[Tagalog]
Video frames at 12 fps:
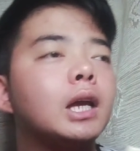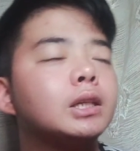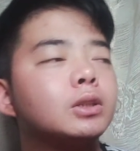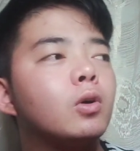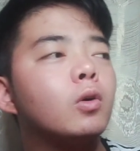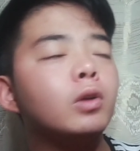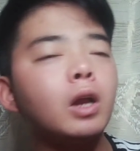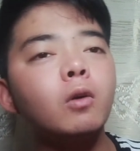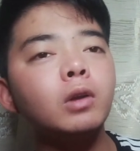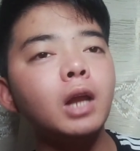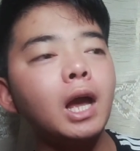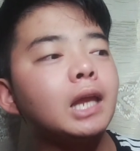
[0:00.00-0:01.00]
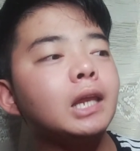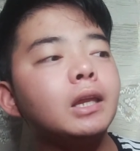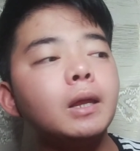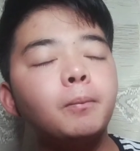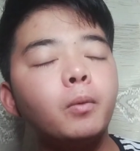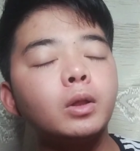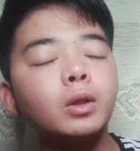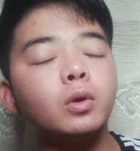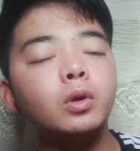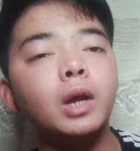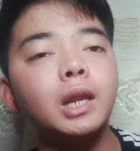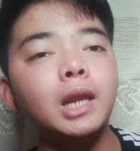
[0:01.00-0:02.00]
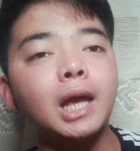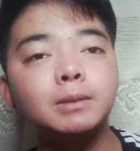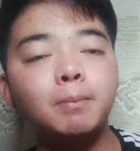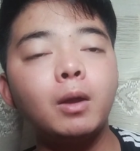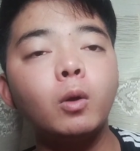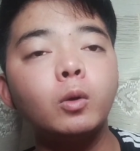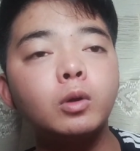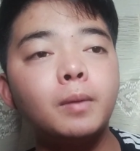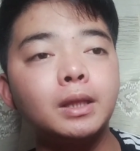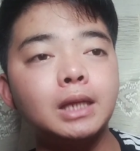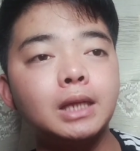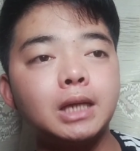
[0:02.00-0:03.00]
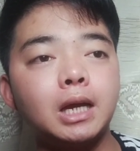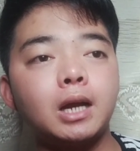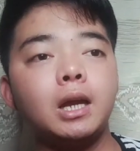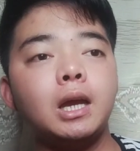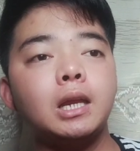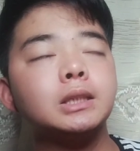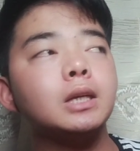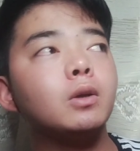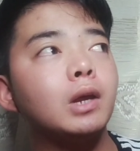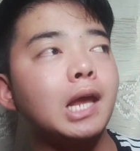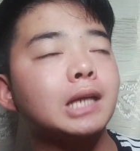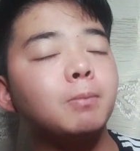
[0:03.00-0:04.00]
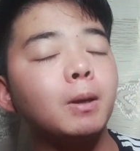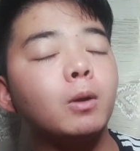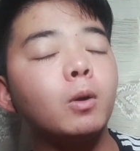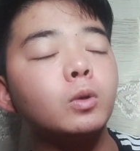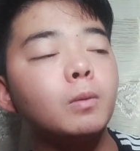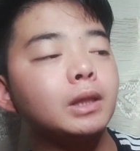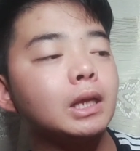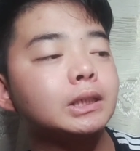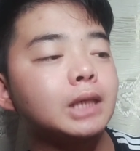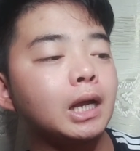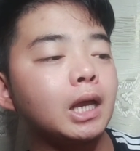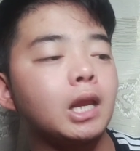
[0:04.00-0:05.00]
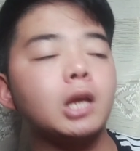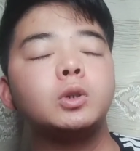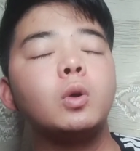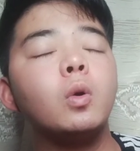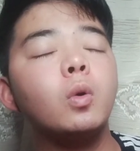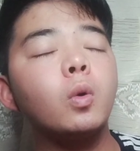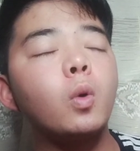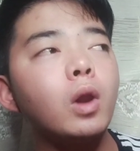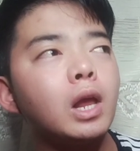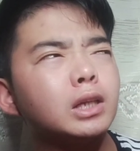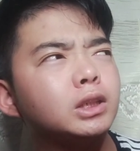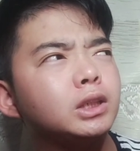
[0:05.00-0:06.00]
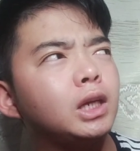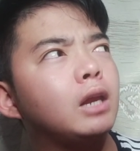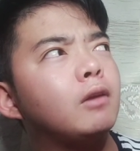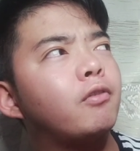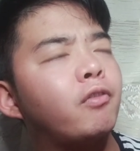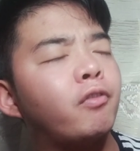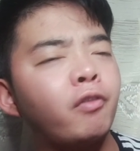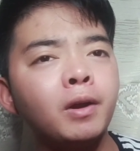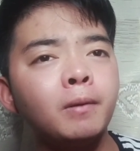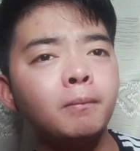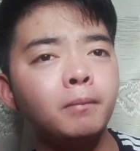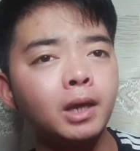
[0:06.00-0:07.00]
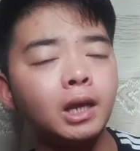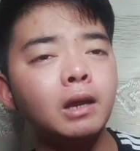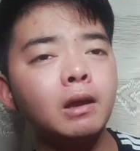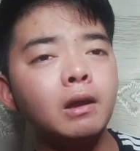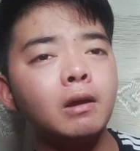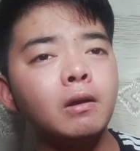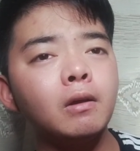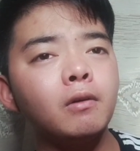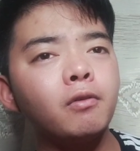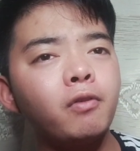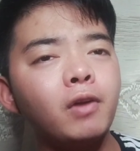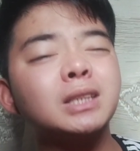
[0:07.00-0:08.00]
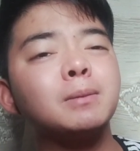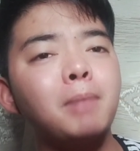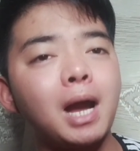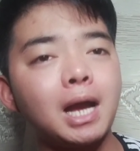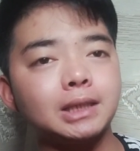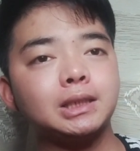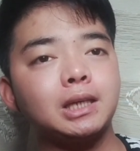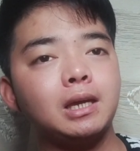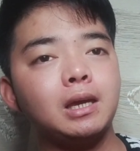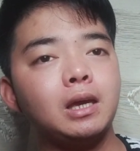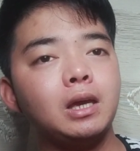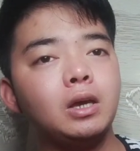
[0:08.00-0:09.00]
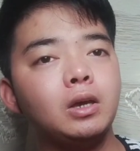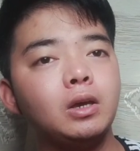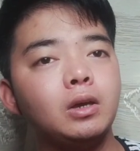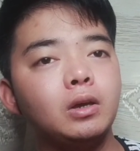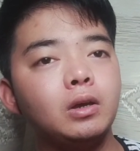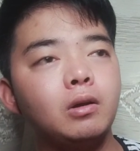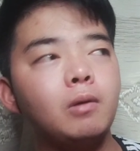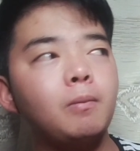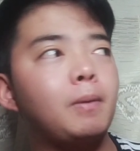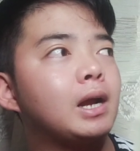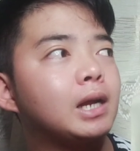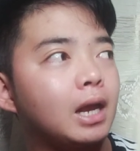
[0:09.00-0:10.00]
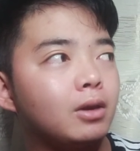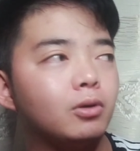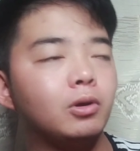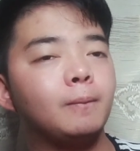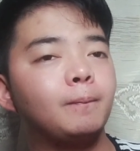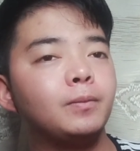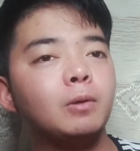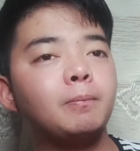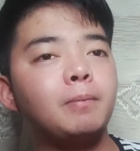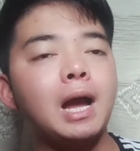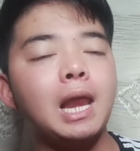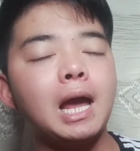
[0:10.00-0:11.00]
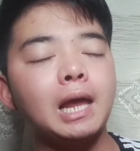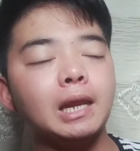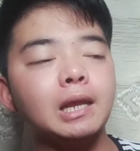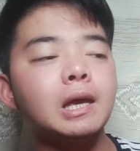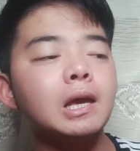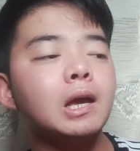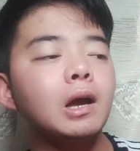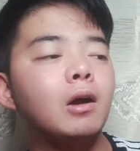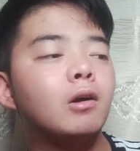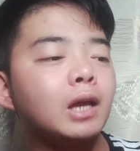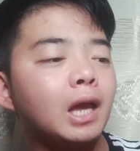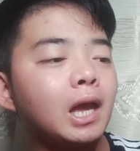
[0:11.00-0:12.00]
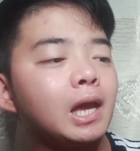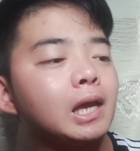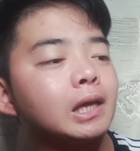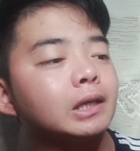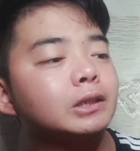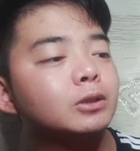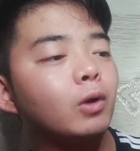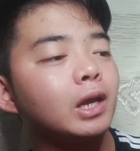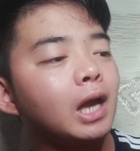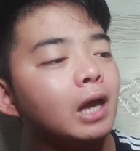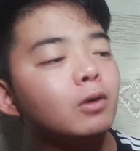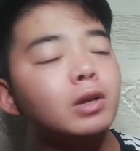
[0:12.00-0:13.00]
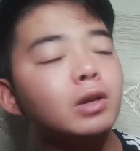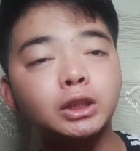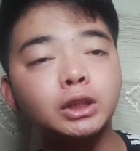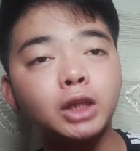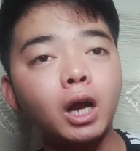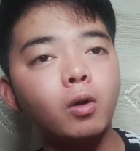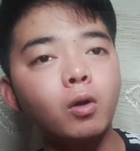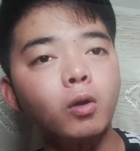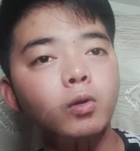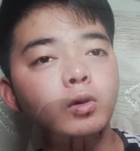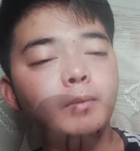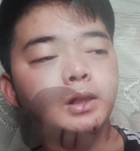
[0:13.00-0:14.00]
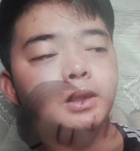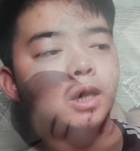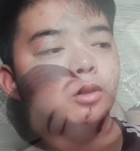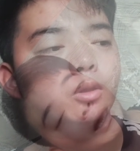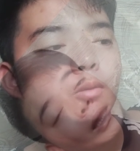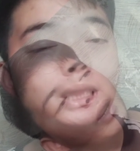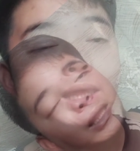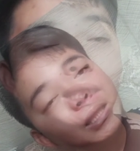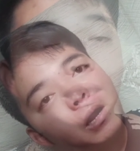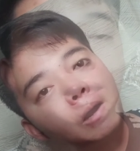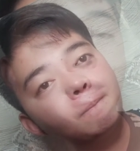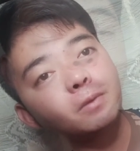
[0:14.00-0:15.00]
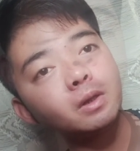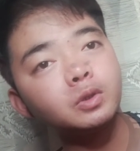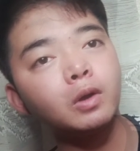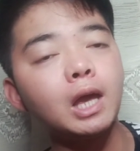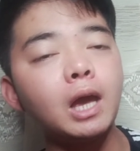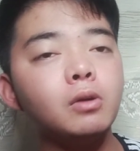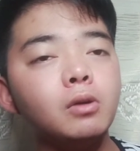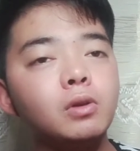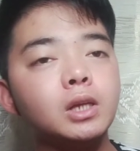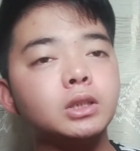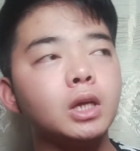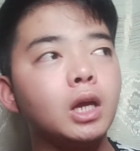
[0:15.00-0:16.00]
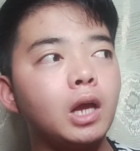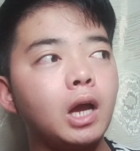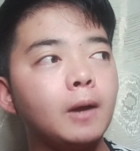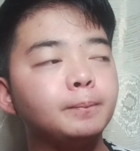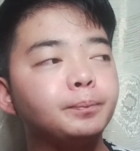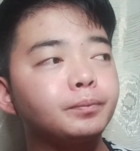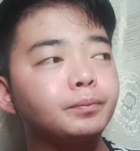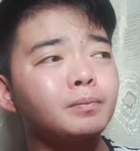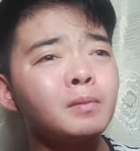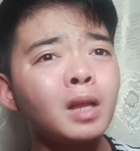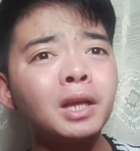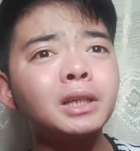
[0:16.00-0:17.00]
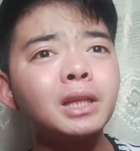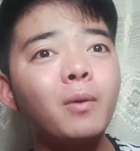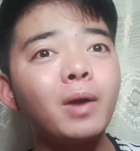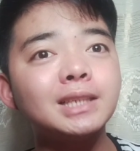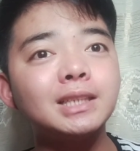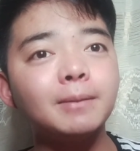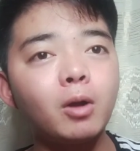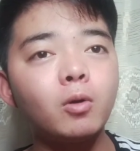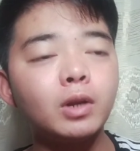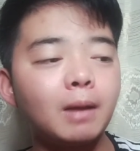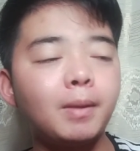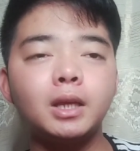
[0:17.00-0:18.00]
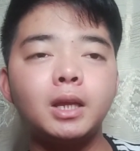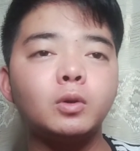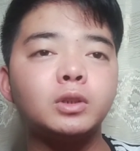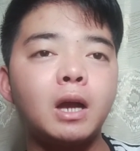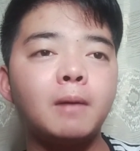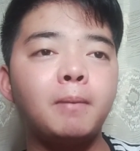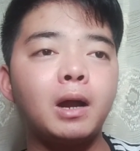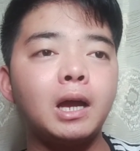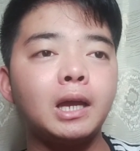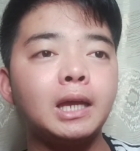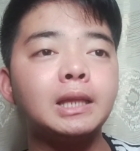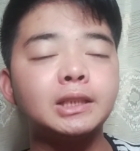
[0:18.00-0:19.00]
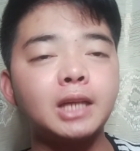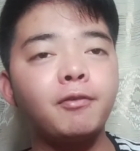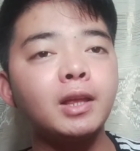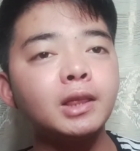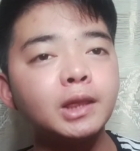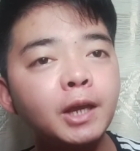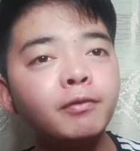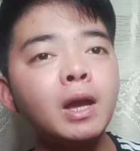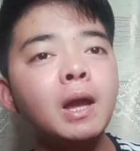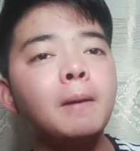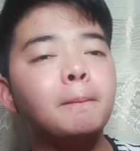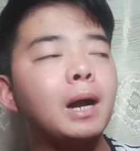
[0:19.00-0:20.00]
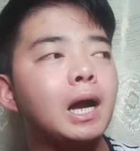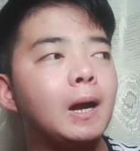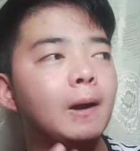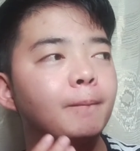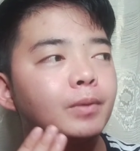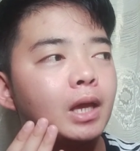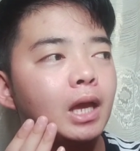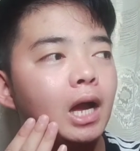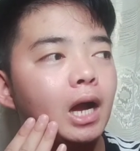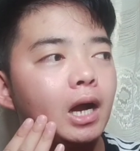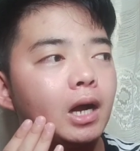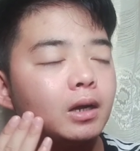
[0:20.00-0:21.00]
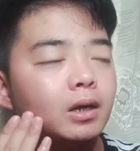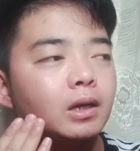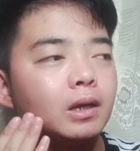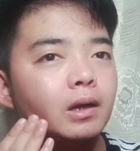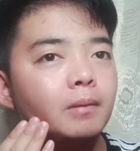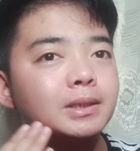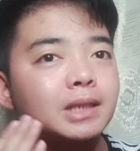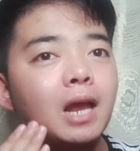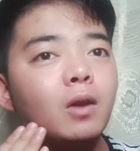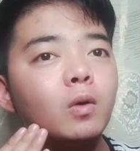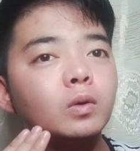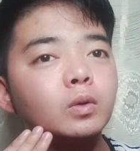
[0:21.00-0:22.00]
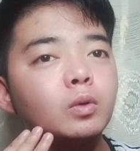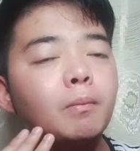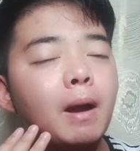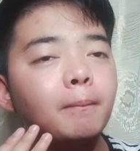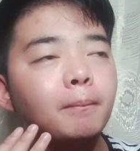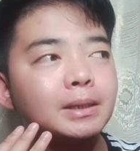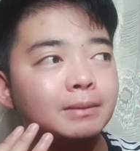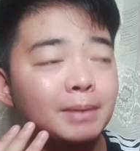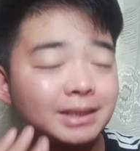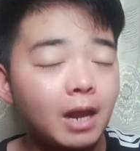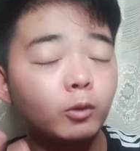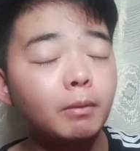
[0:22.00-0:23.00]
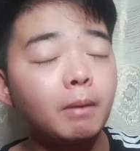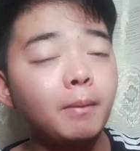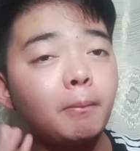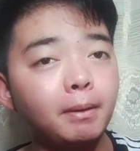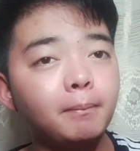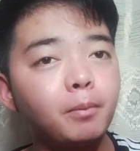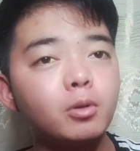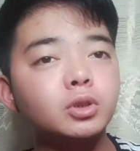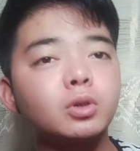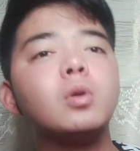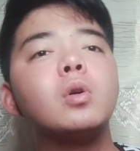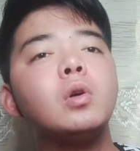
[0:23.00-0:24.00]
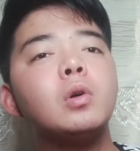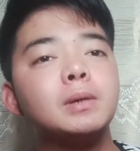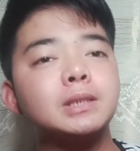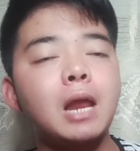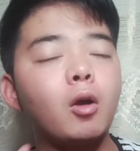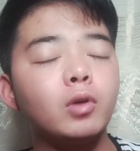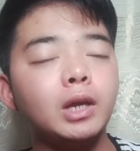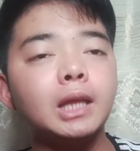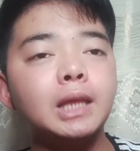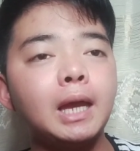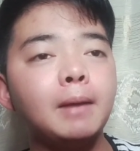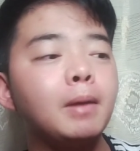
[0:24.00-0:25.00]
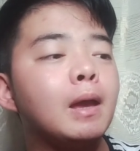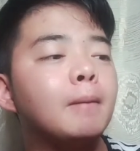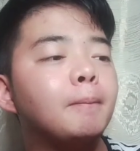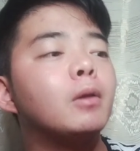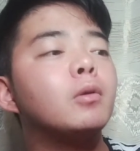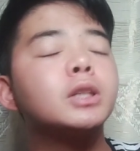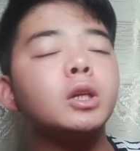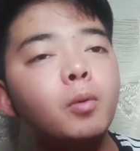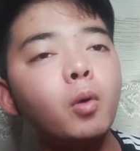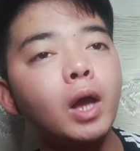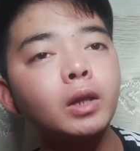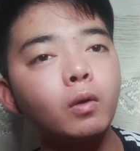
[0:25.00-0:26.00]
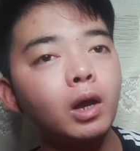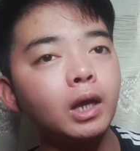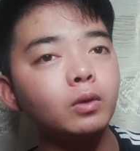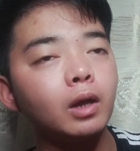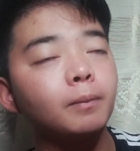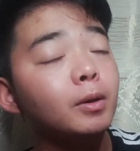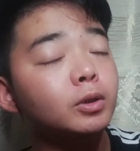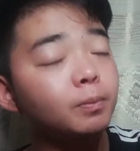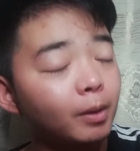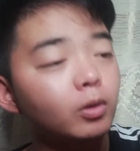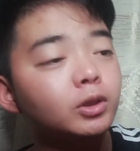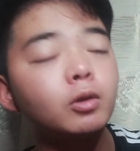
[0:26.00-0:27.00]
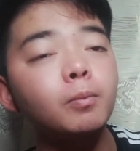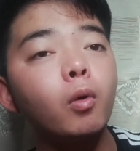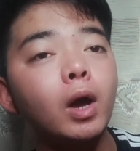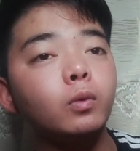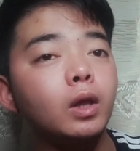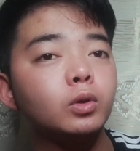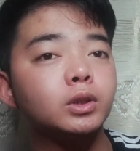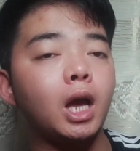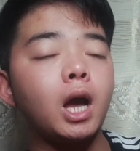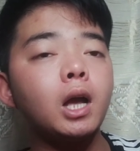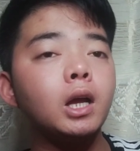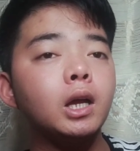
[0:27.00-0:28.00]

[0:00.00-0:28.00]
so una-una, hindi po ito yung in-expect kong dumating sa akin. Kasi yung in-expect kong dumating sa akin is yung collagen firming face mask. O parang ganun, yung pangalan. Okay, so kaya ayun, na-shock ako nung dumating ito. Bakit? Diba? So kaya yun is, um, nagdadalawang isip ako na gamitin ito siya. Baka hindi siya effective. Baka uh, mas lalong dumam mas, mas lalong dumami yung pimples ko, mas lala kong iitim. Pero nung sinubukan ko lang ito, ah, pero, pero nung sinubukan ko ito siya,